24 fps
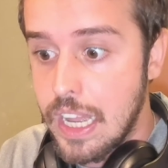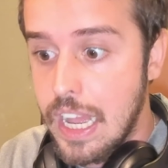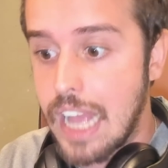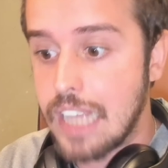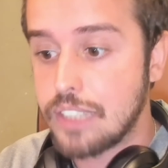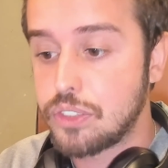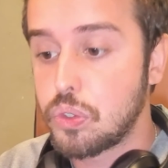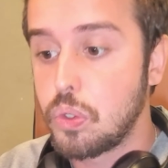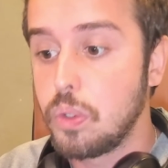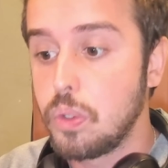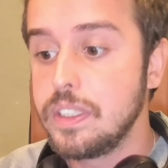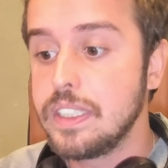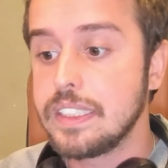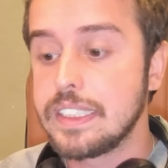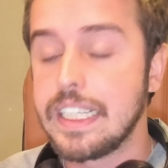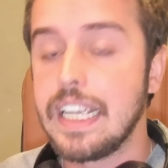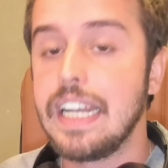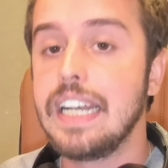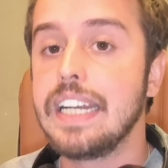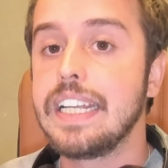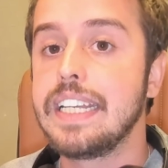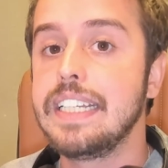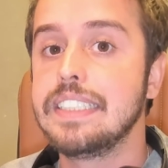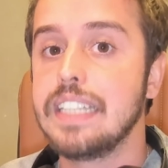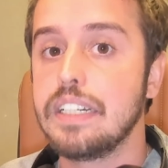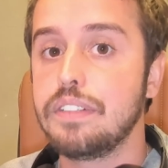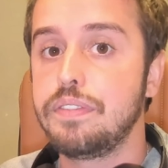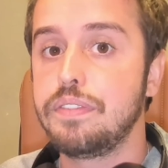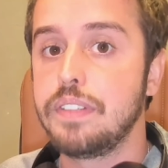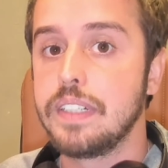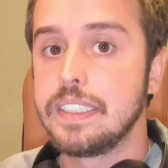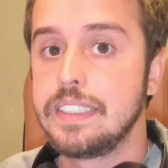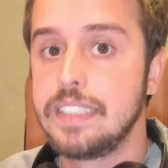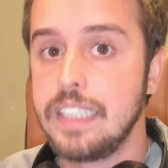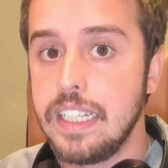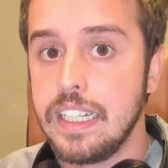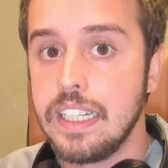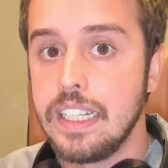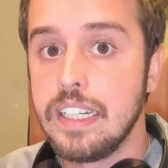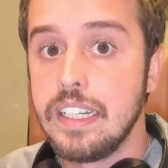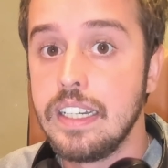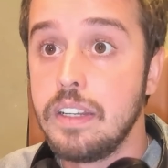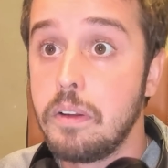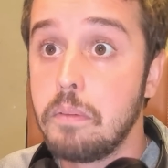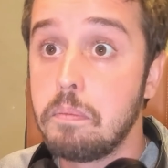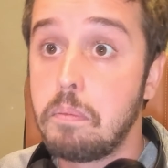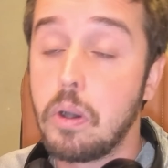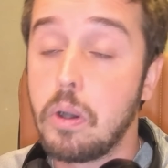As coisas que ele quiser
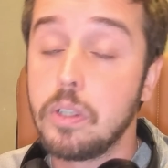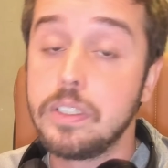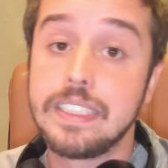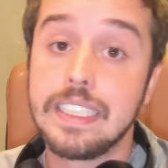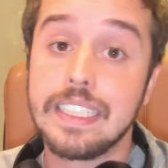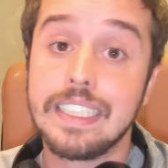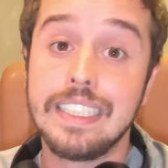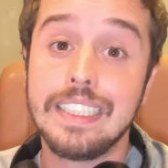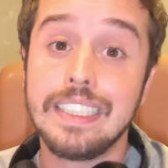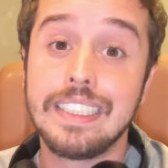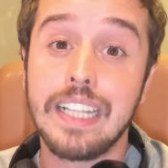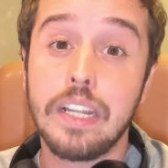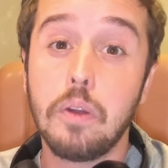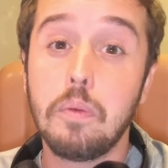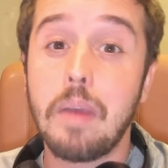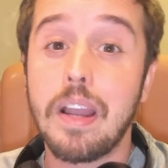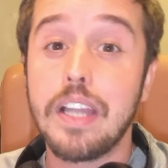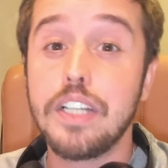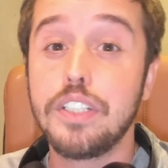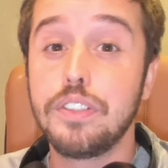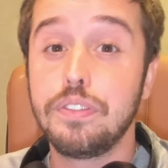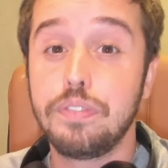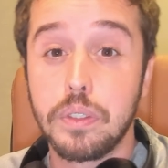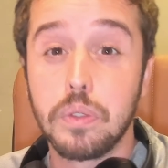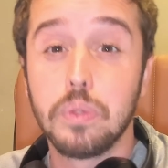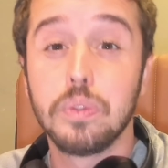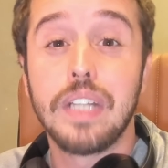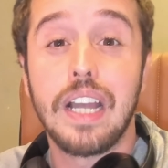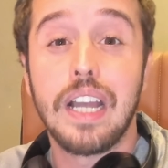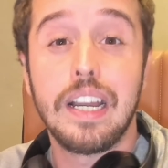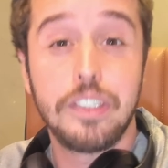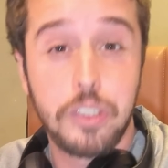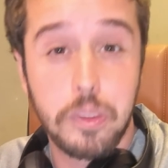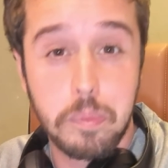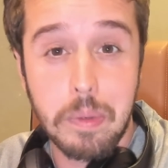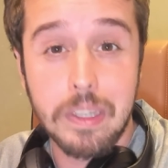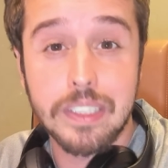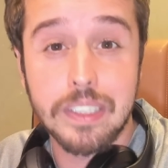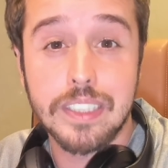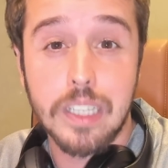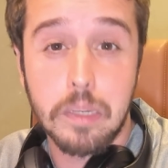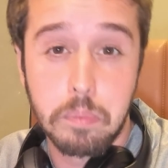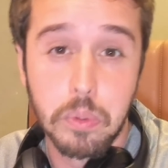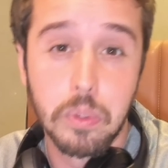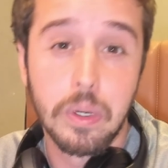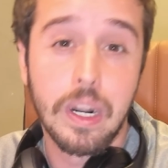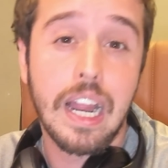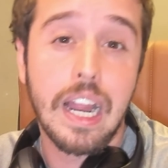fazer, pode ser que tenham mais dificuldade de
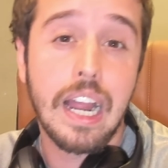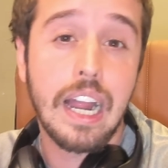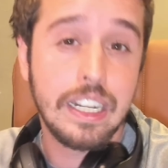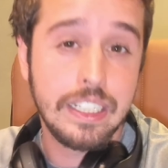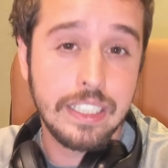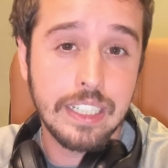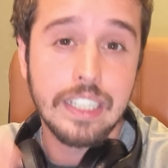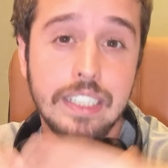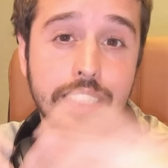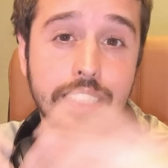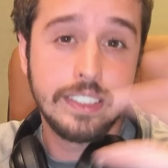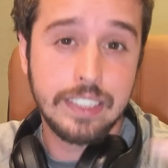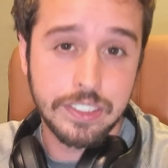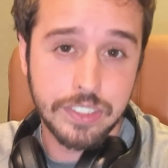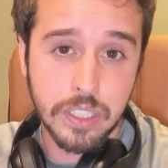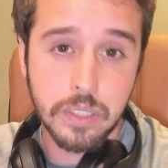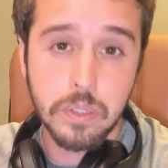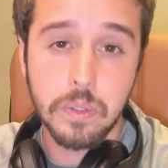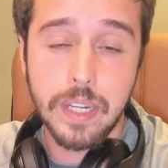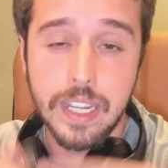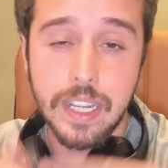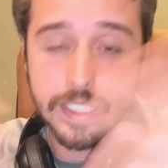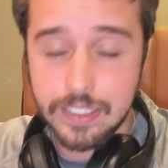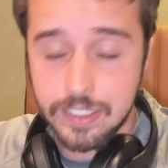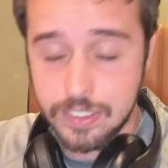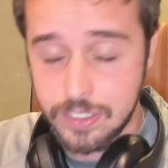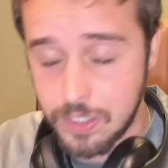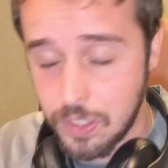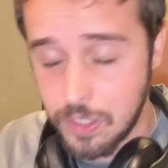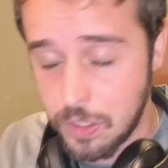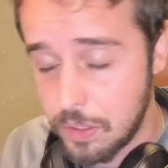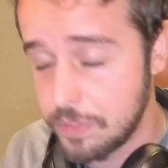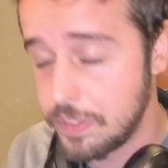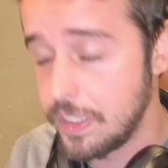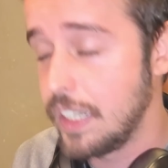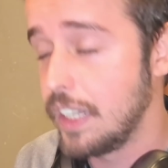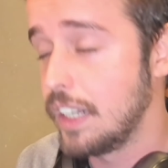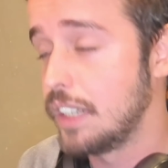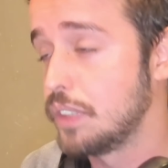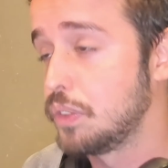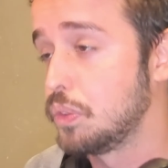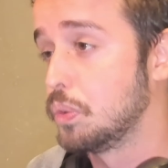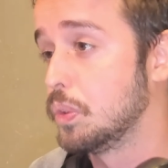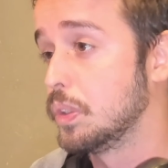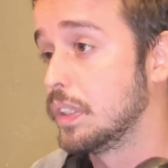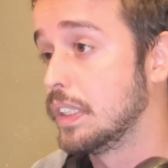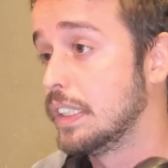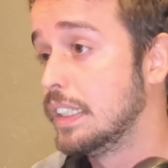passar por lá, e aí você já conhece essa novela
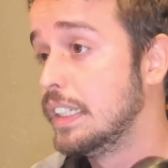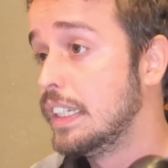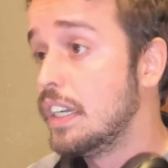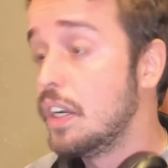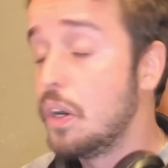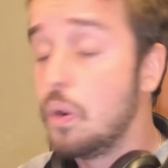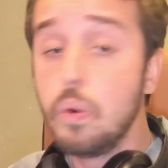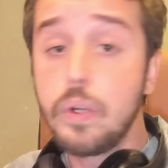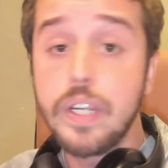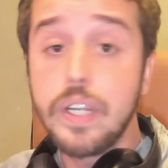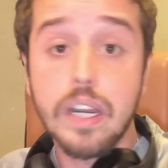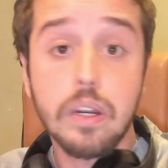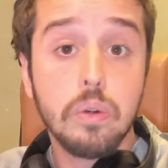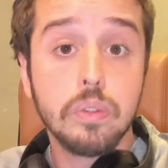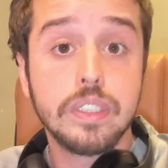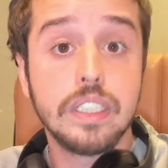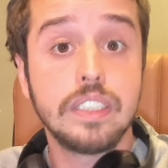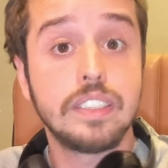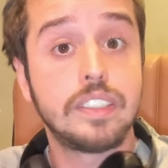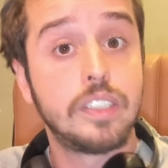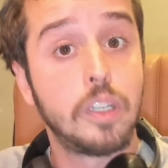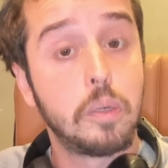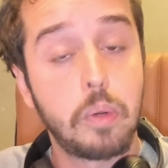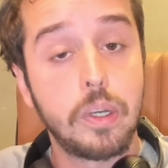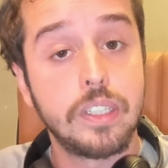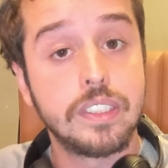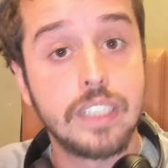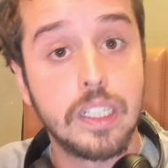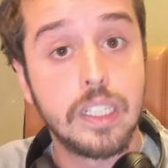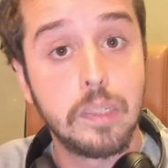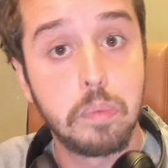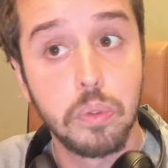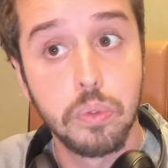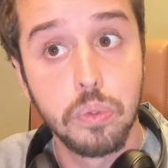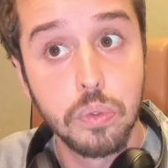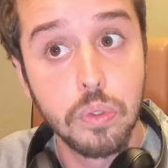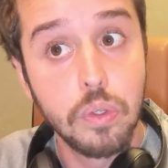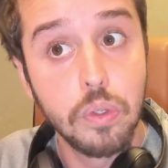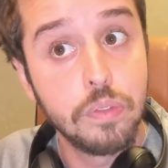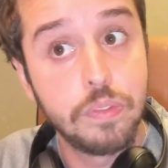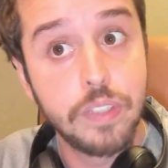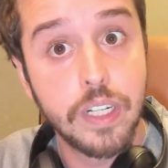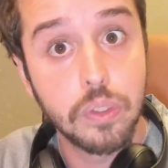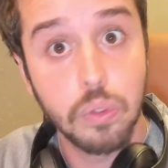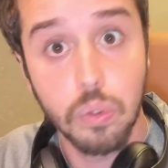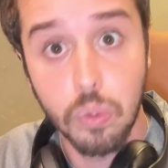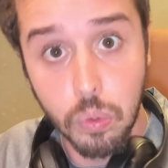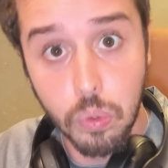toda. O que aconteceu, por exemplo, no
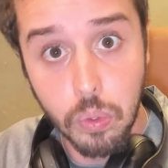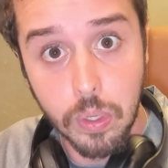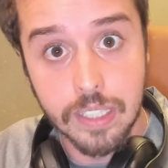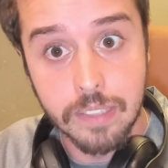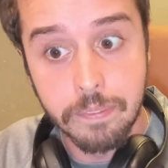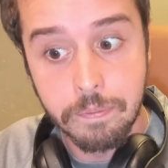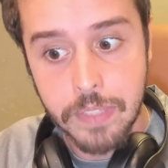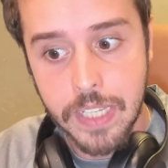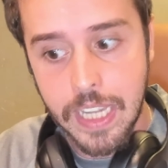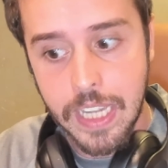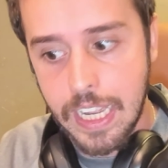governo Lula.